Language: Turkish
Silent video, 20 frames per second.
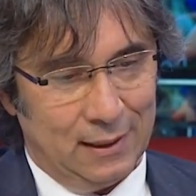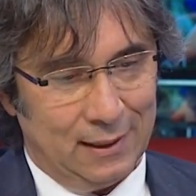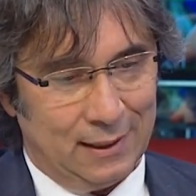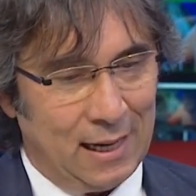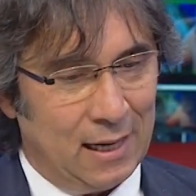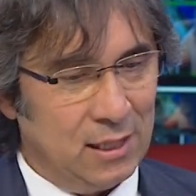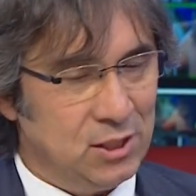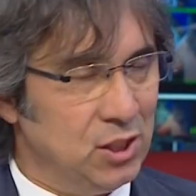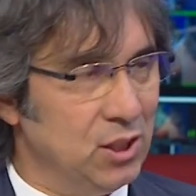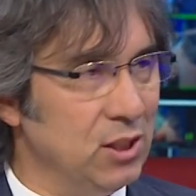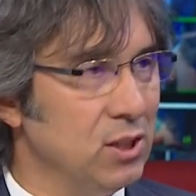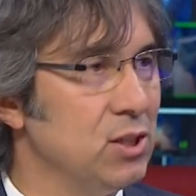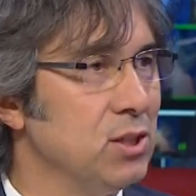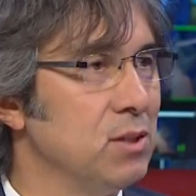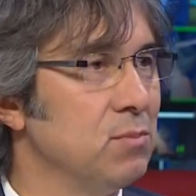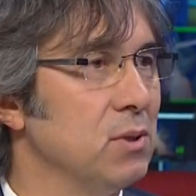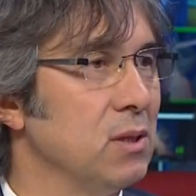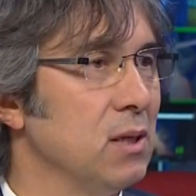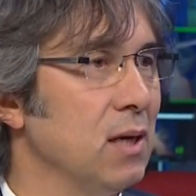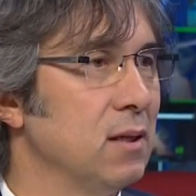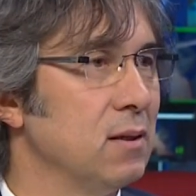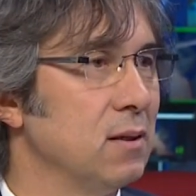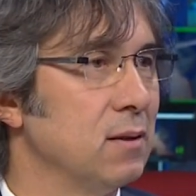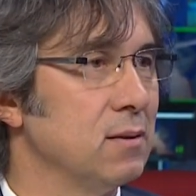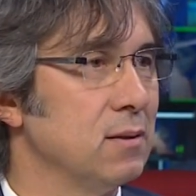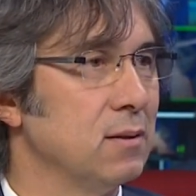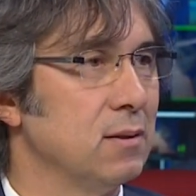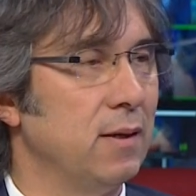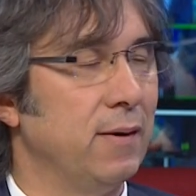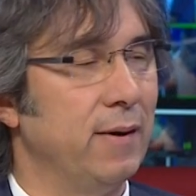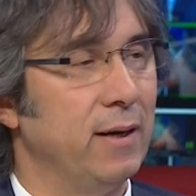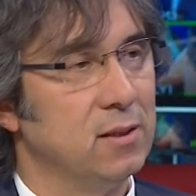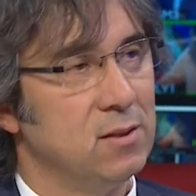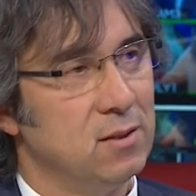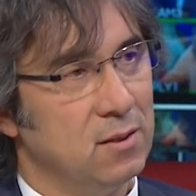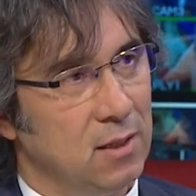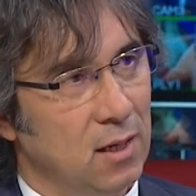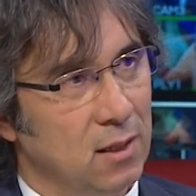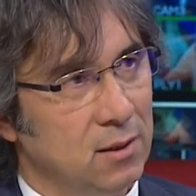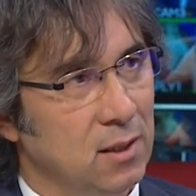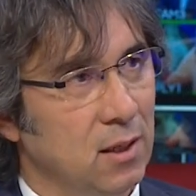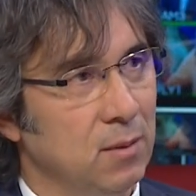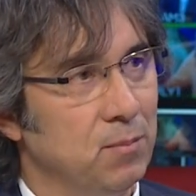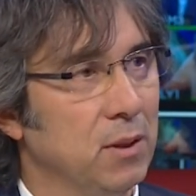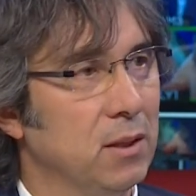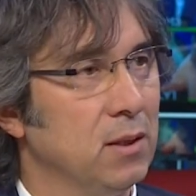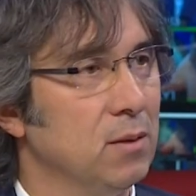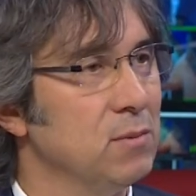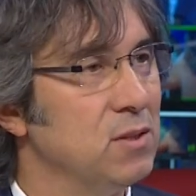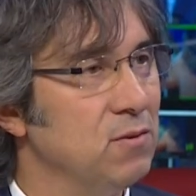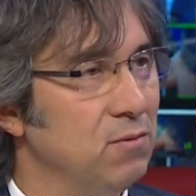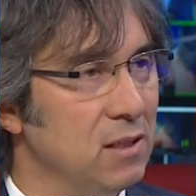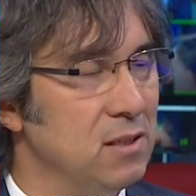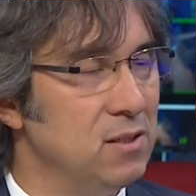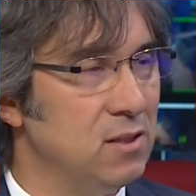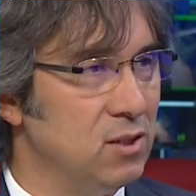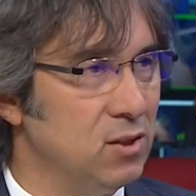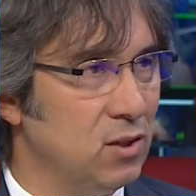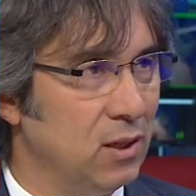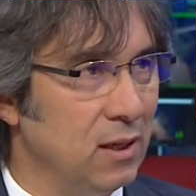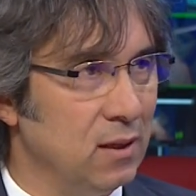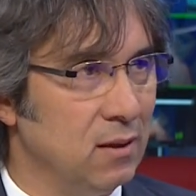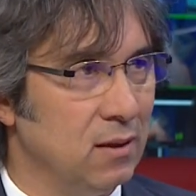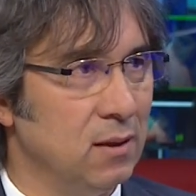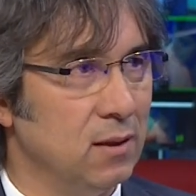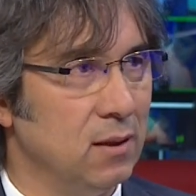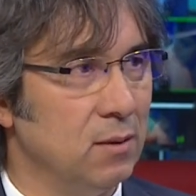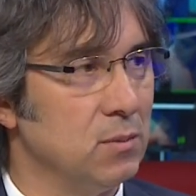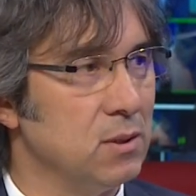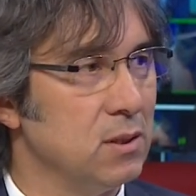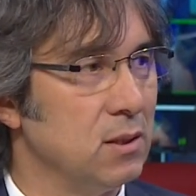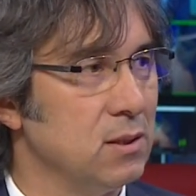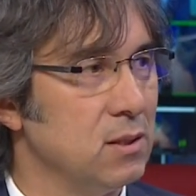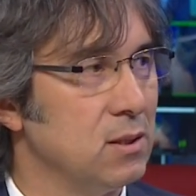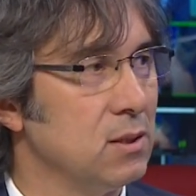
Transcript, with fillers: genç girişimciler, e, startup dediğimiz, filiz şirket dediğimiz hı hı.